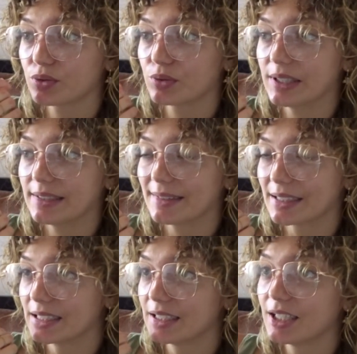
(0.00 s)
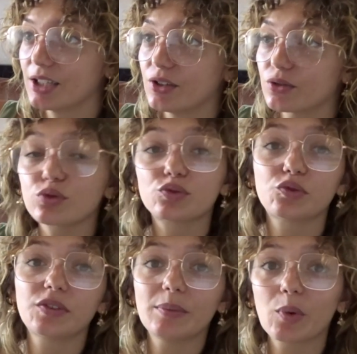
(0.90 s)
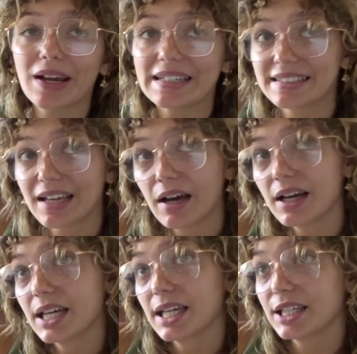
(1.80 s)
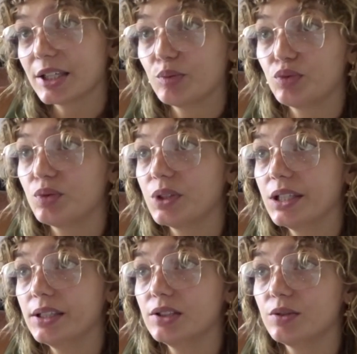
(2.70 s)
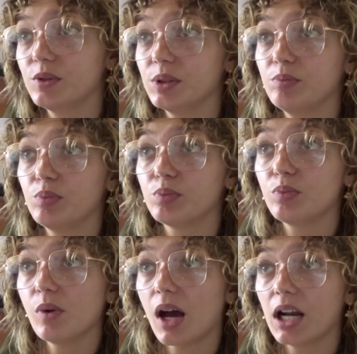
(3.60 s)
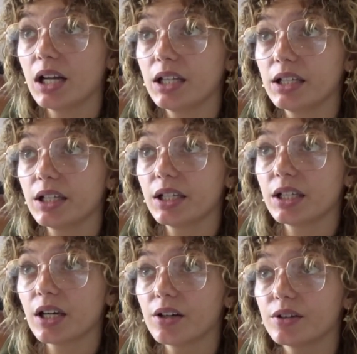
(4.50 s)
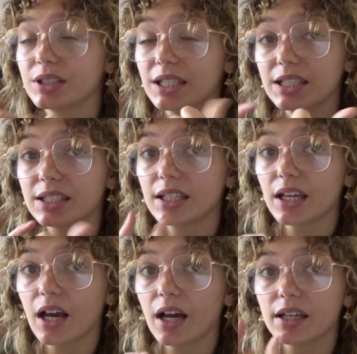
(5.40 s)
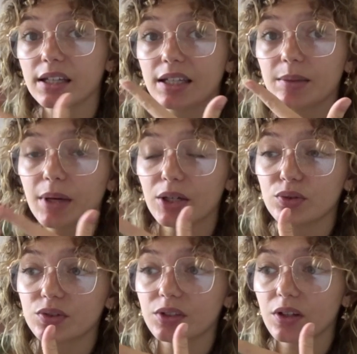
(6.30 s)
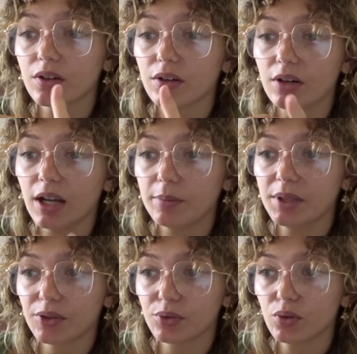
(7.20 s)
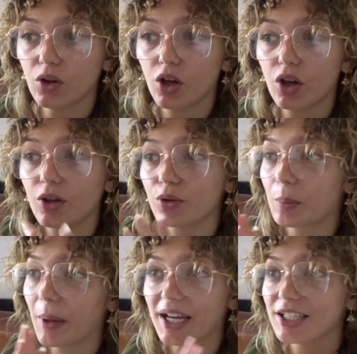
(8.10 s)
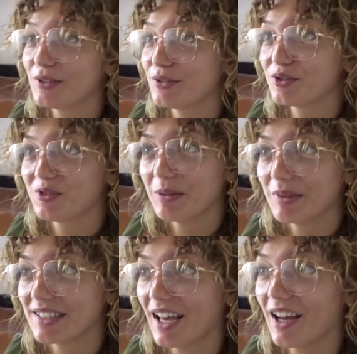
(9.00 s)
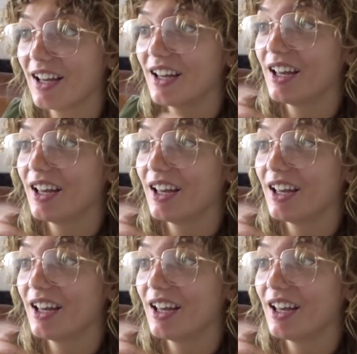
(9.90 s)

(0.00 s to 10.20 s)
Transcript: du dessin, donc je vous filmerai ça. Et puis je vais aller euh, chez Ikea et Emmaüs euh, là bientôt, donc pareil je vais vous filmer ça.